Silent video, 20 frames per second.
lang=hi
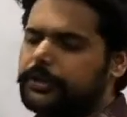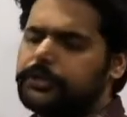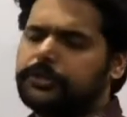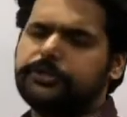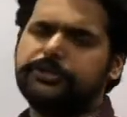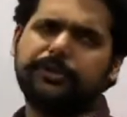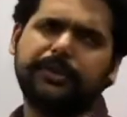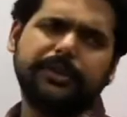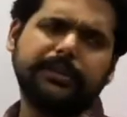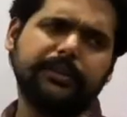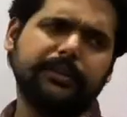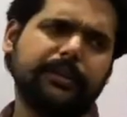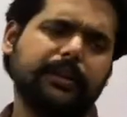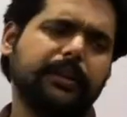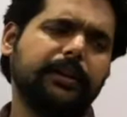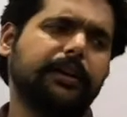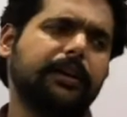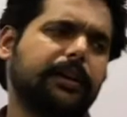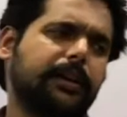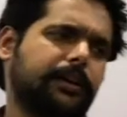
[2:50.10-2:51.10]
जुडिशरी का
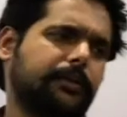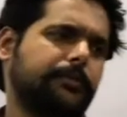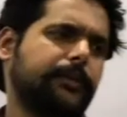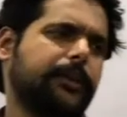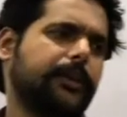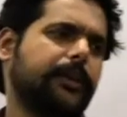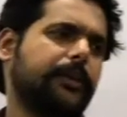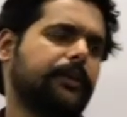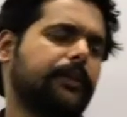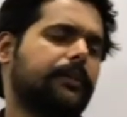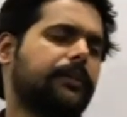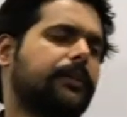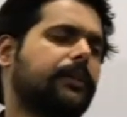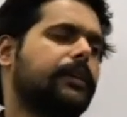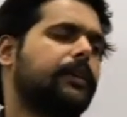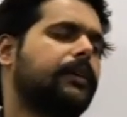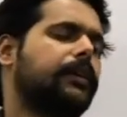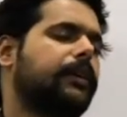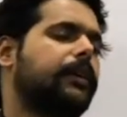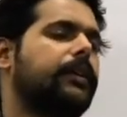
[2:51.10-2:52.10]
काम है
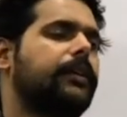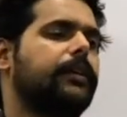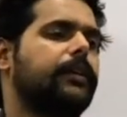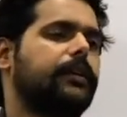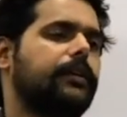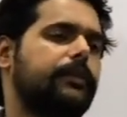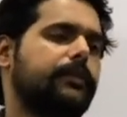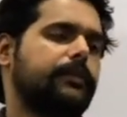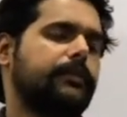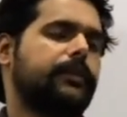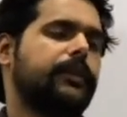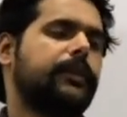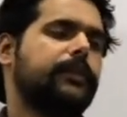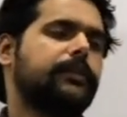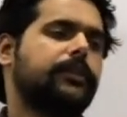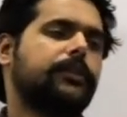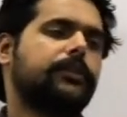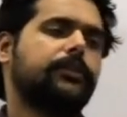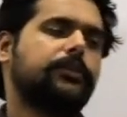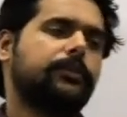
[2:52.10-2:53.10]
कि इन
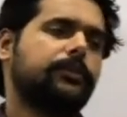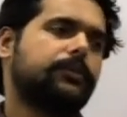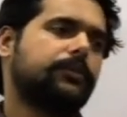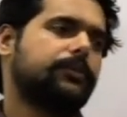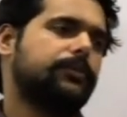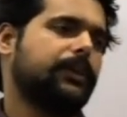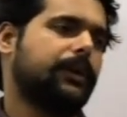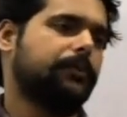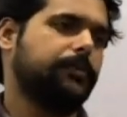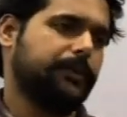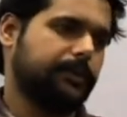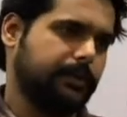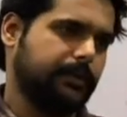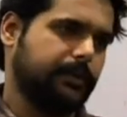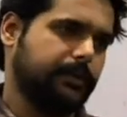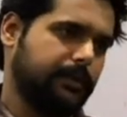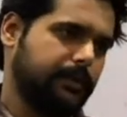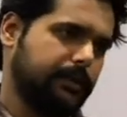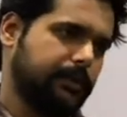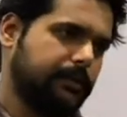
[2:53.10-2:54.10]
तथ्यों को स्थापित
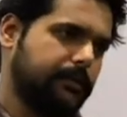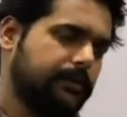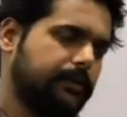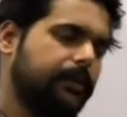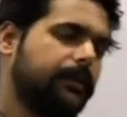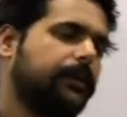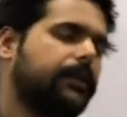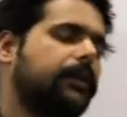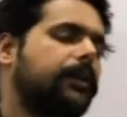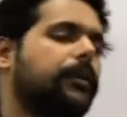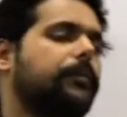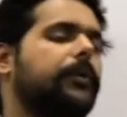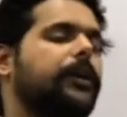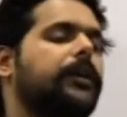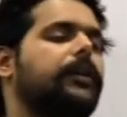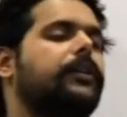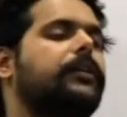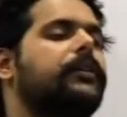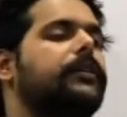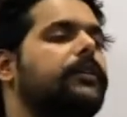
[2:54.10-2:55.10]
करना कि भाई
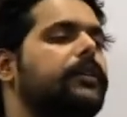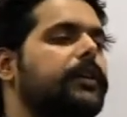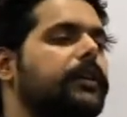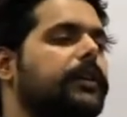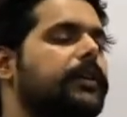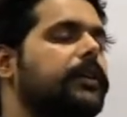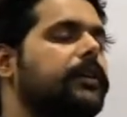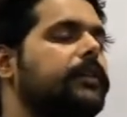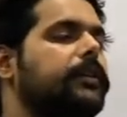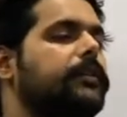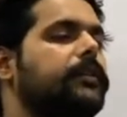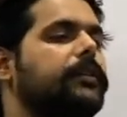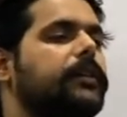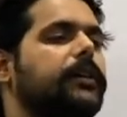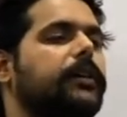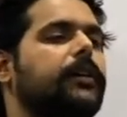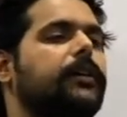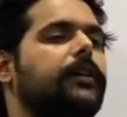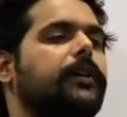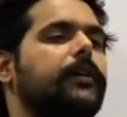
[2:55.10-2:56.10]
किसी ने किसी तरह
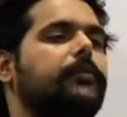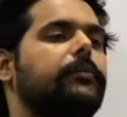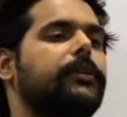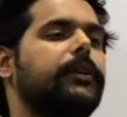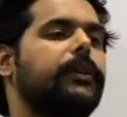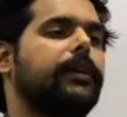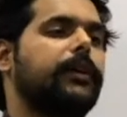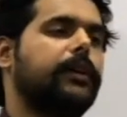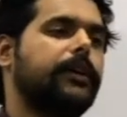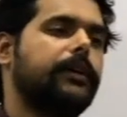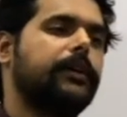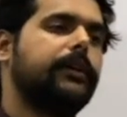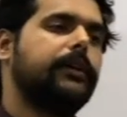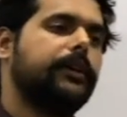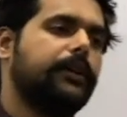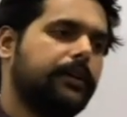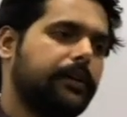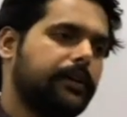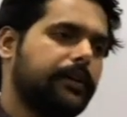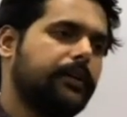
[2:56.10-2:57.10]
का क्राइम किया है या
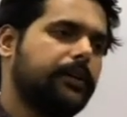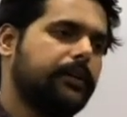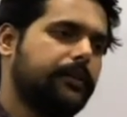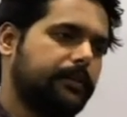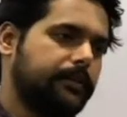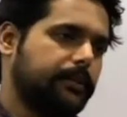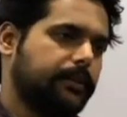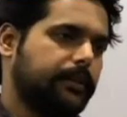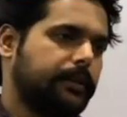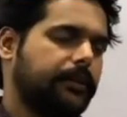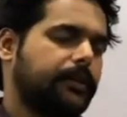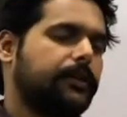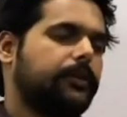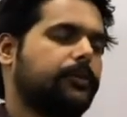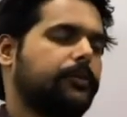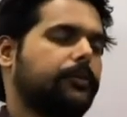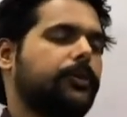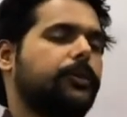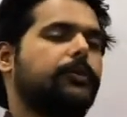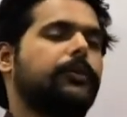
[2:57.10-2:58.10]
नहीं किया है
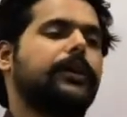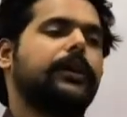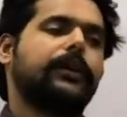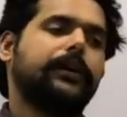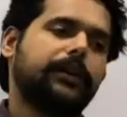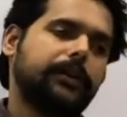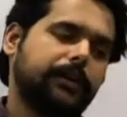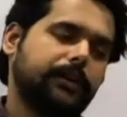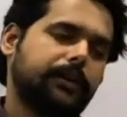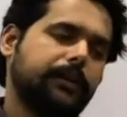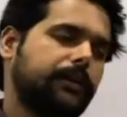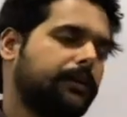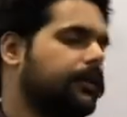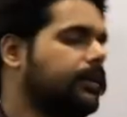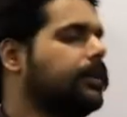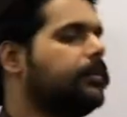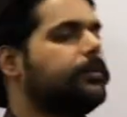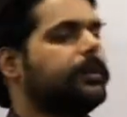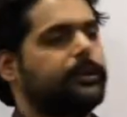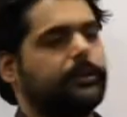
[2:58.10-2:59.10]
कोई गुनहगार है
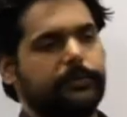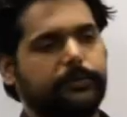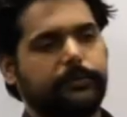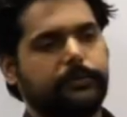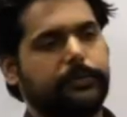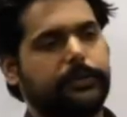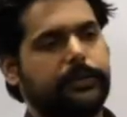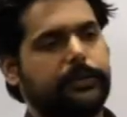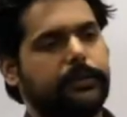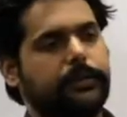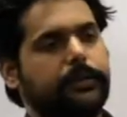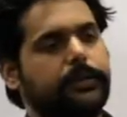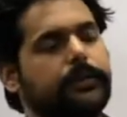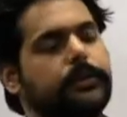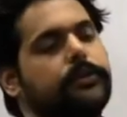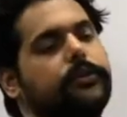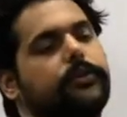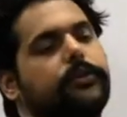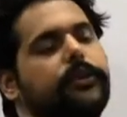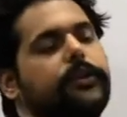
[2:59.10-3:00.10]
या बेकसूर है
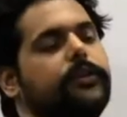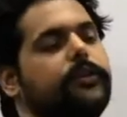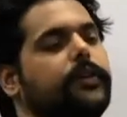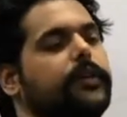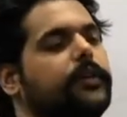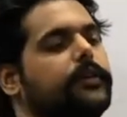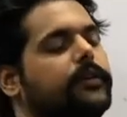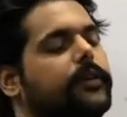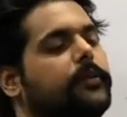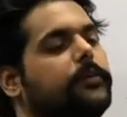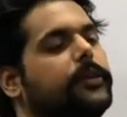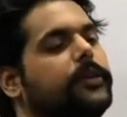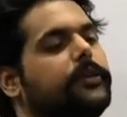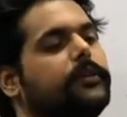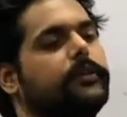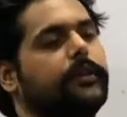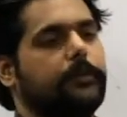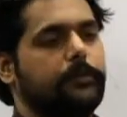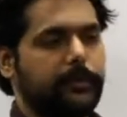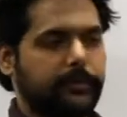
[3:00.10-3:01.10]
जुडिशरी के सामने ये
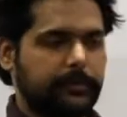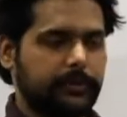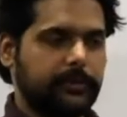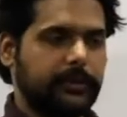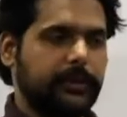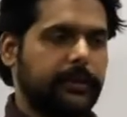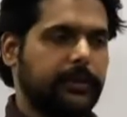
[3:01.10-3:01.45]
इस्टेब्लिश होता